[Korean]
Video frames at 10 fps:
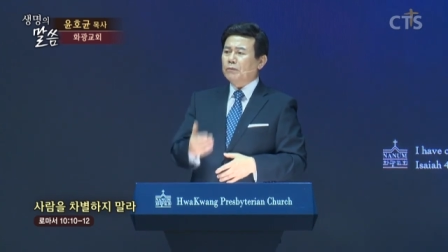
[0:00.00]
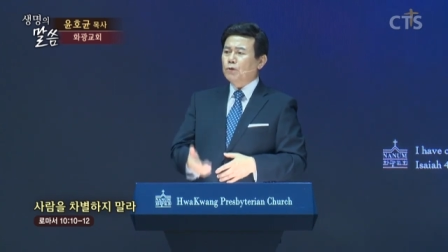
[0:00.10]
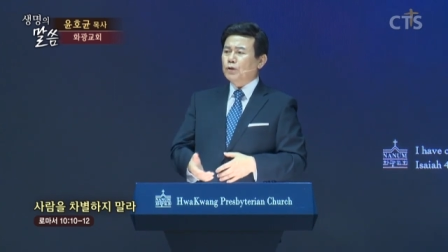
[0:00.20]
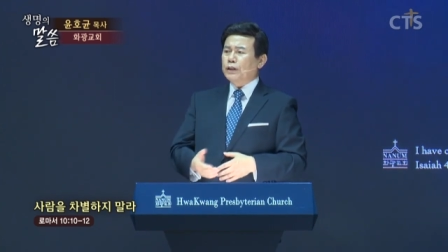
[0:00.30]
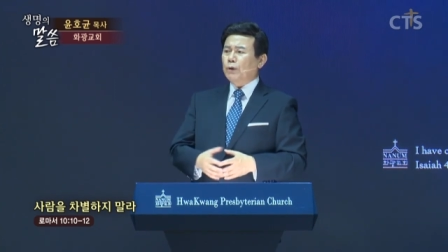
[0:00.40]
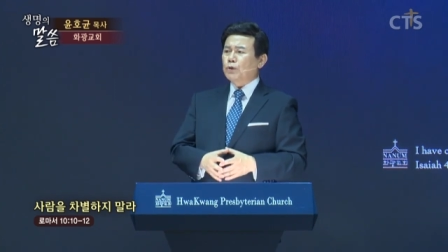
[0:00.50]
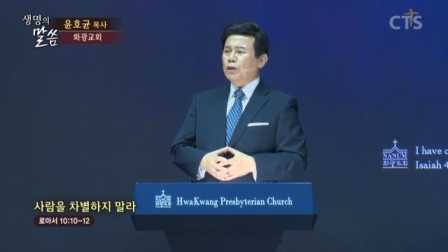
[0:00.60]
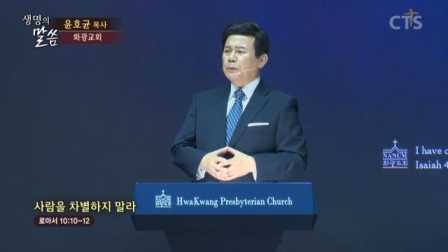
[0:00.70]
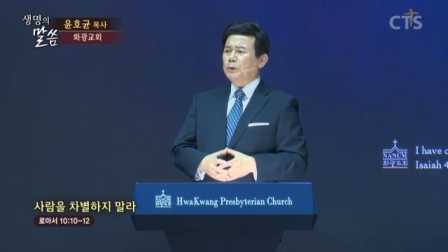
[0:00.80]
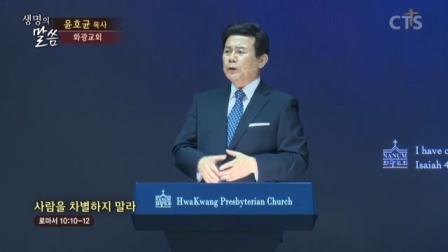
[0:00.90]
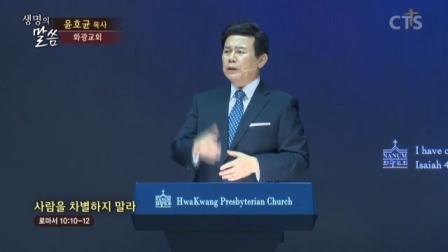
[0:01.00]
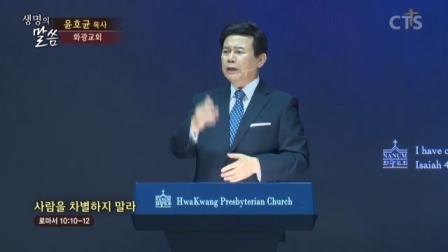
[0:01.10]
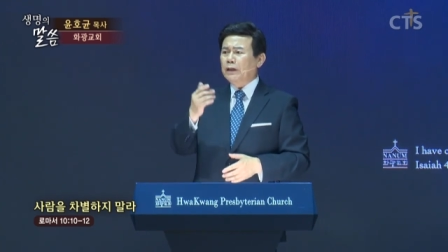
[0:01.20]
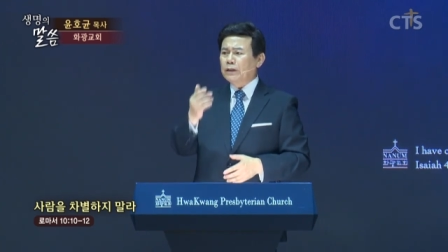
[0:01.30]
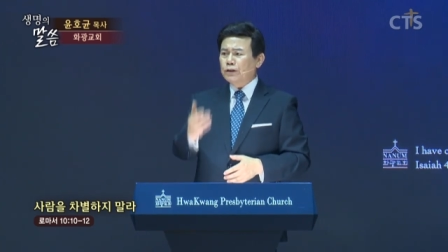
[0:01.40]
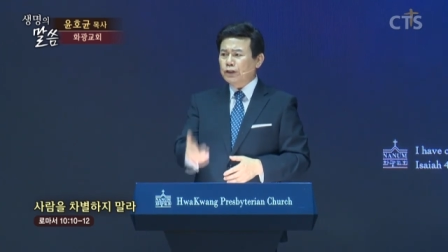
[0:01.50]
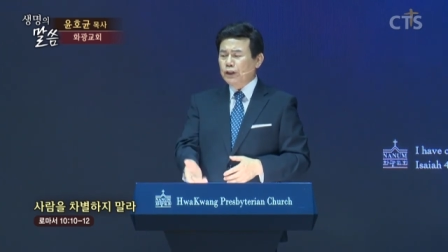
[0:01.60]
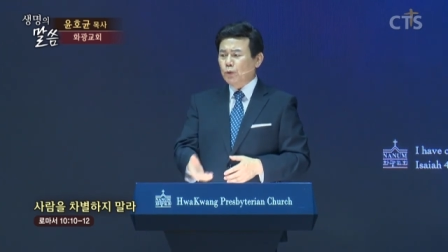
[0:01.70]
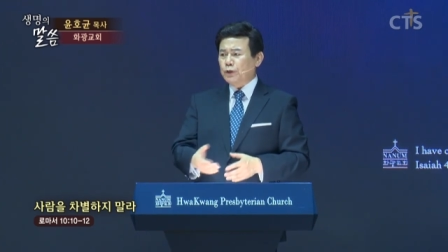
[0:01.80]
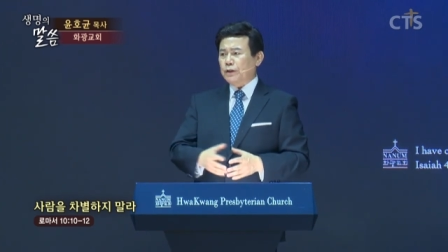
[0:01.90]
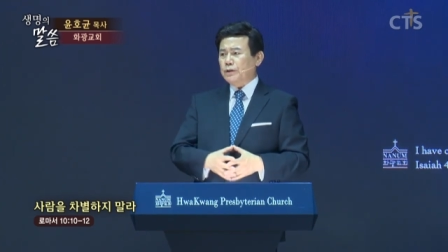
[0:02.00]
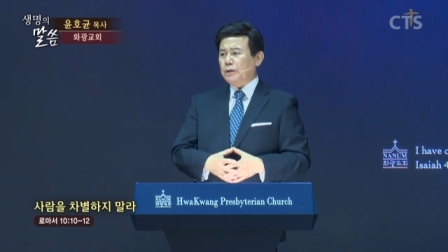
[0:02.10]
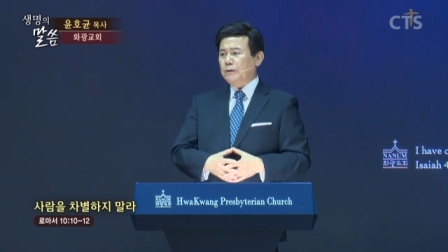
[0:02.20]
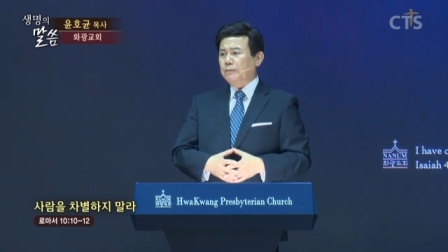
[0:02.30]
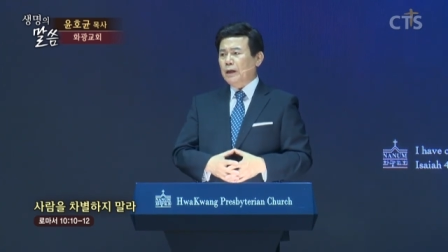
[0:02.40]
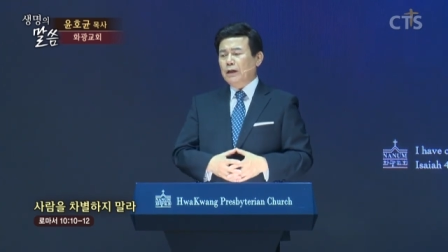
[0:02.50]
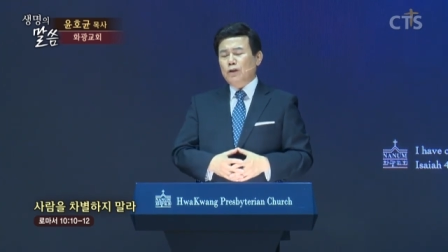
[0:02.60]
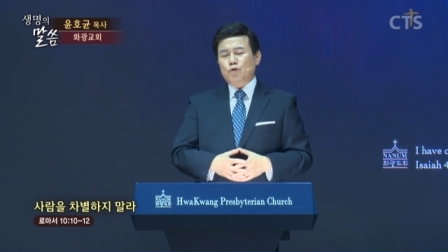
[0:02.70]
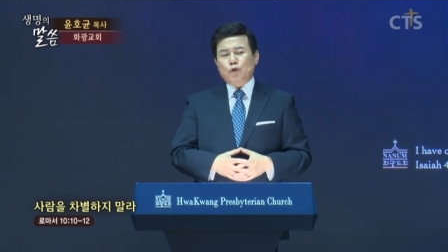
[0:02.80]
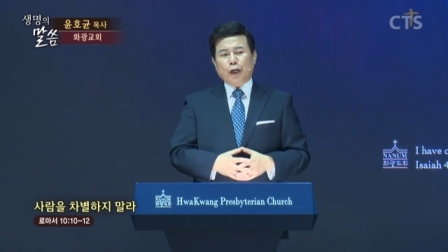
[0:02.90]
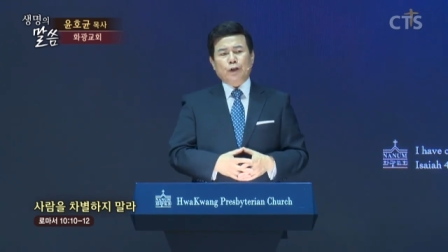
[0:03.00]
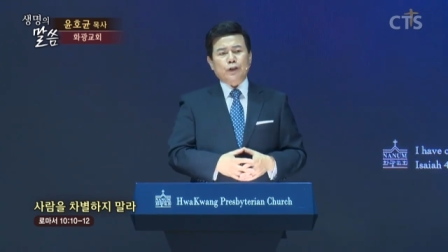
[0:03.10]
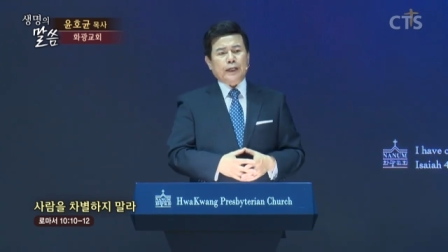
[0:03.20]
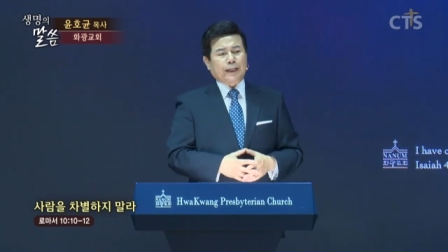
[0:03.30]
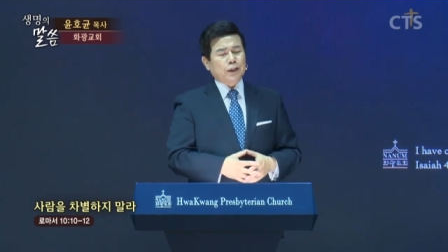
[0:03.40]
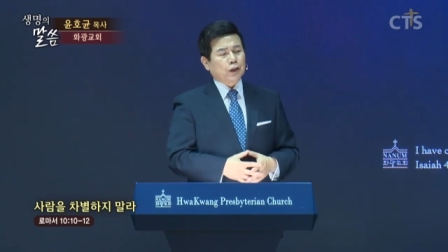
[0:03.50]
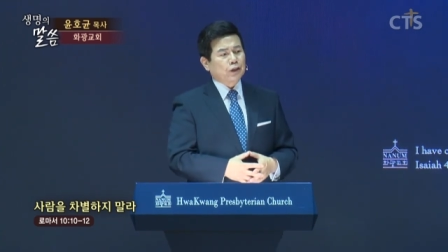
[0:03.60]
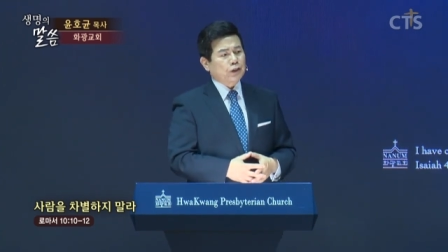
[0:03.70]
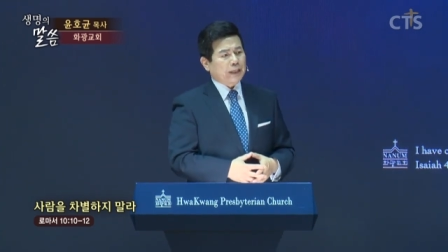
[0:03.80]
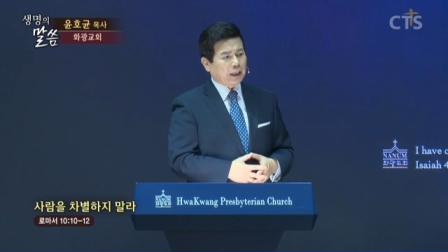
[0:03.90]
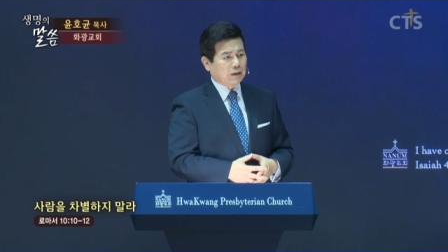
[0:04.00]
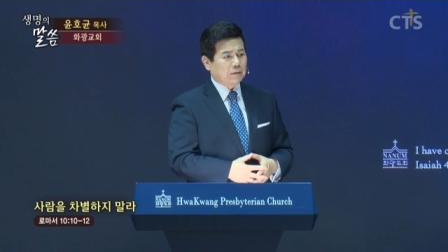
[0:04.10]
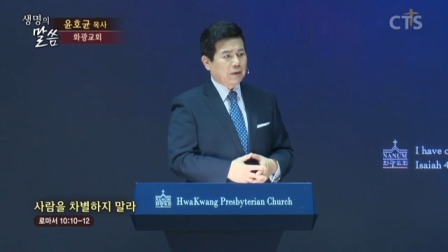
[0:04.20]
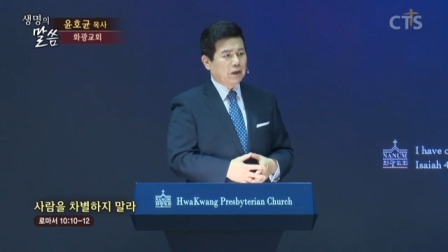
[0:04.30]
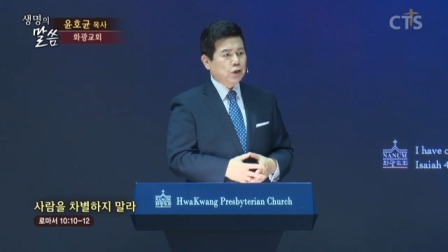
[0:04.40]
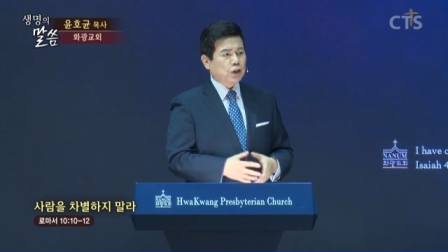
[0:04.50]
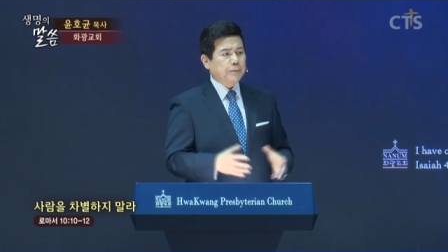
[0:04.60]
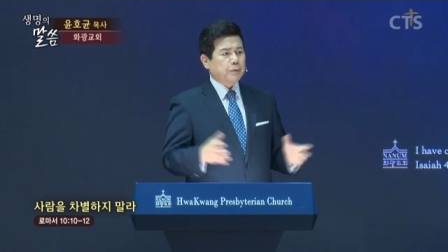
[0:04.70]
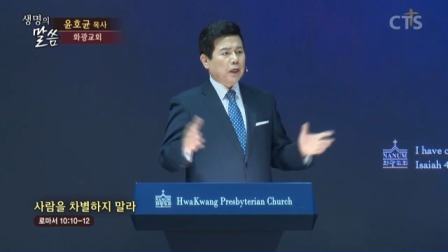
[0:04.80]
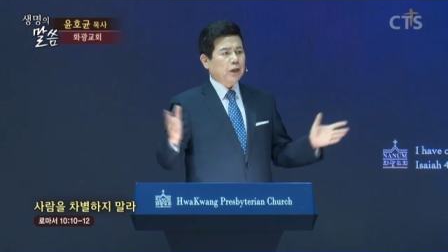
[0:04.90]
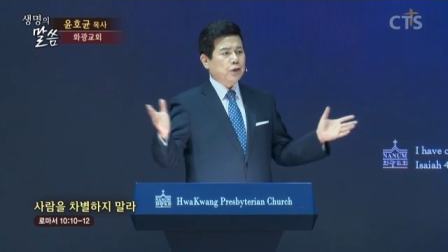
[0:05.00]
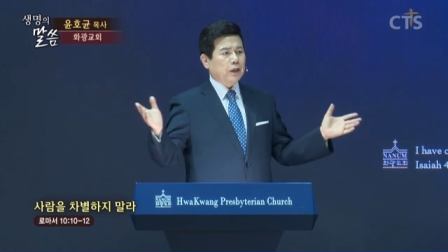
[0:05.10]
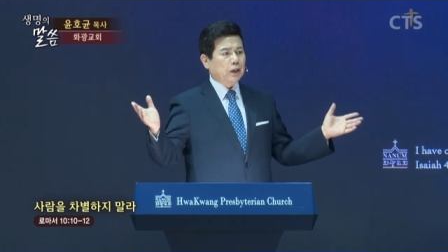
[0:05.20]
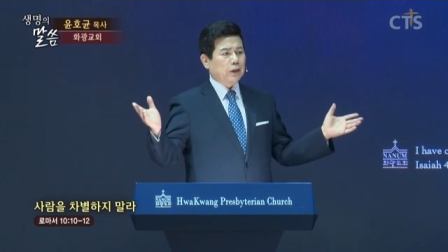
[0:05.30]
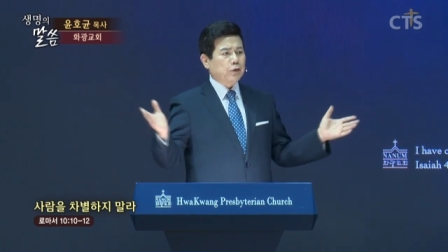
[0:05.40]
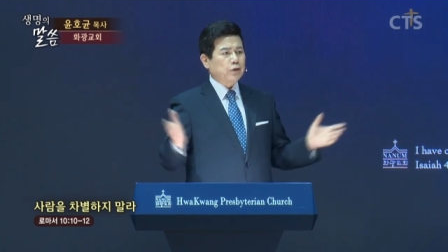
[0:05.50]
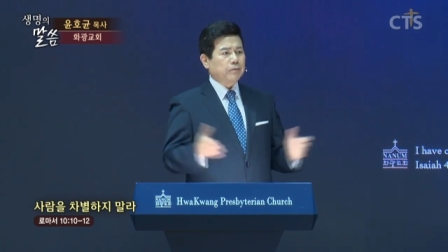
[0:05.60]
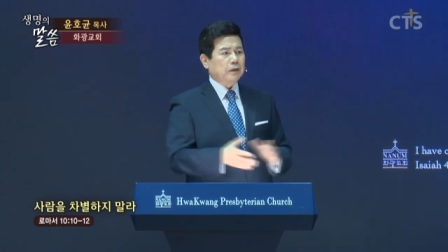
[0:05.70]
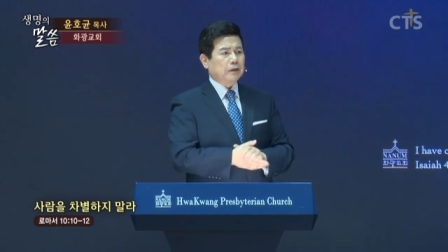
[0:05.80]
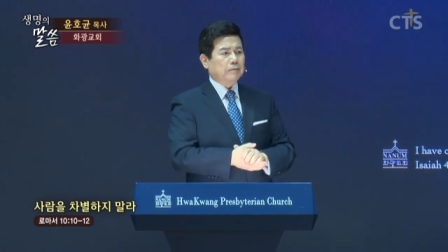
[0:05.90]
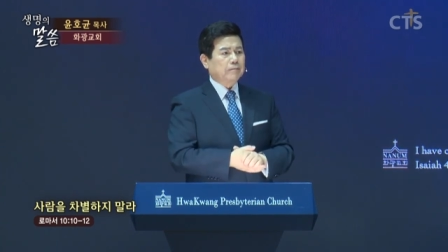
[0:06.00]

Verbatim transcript: 육신의 옷을 입고 이 땅에 친히 오셔서 죄인을 사랑하시는 그 사랑은 십자가의 사랑이었습니다.